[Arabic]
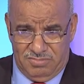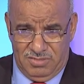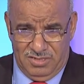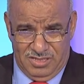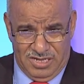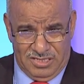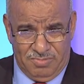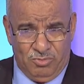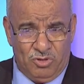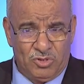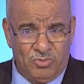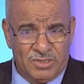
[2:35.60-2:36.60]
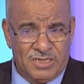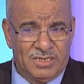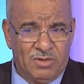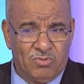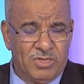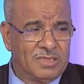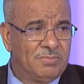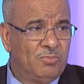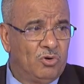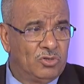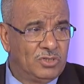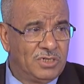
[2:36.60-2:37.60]
ذات بعد وطني وذات
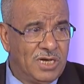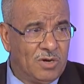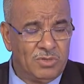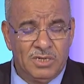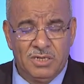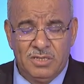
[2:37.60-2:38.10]
بعد جهوي